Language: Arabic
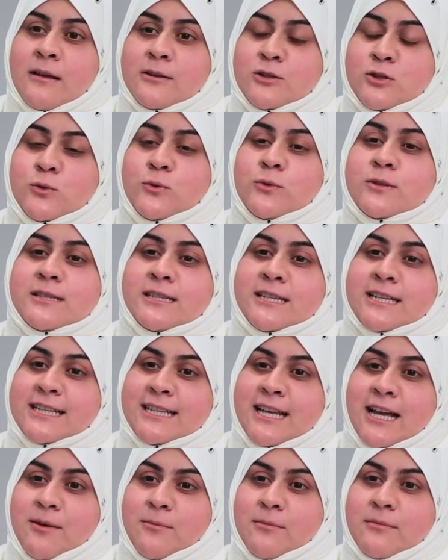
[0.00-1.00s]
سوء
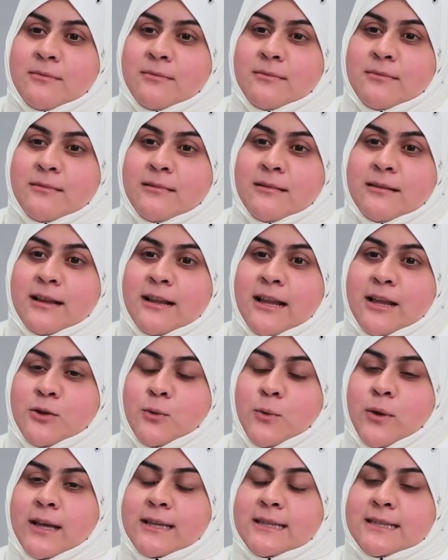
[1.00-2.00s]
استخدام
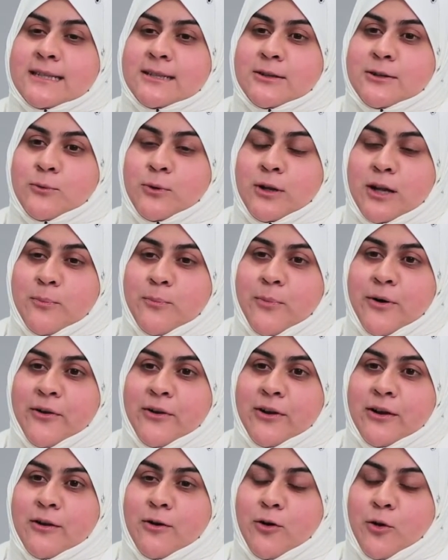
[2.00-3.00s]
للادويه والابر
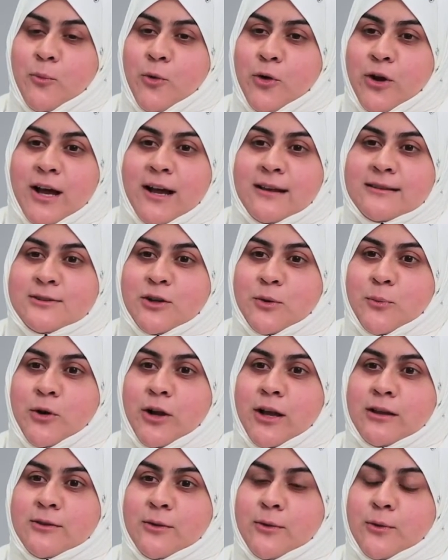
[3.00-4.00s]
الهرمونات
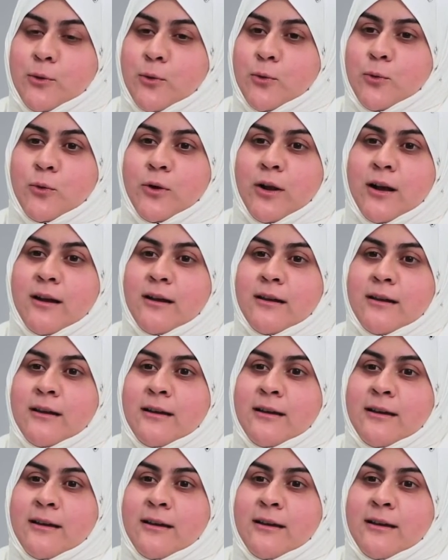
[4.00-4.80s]
هرمونات الذكوره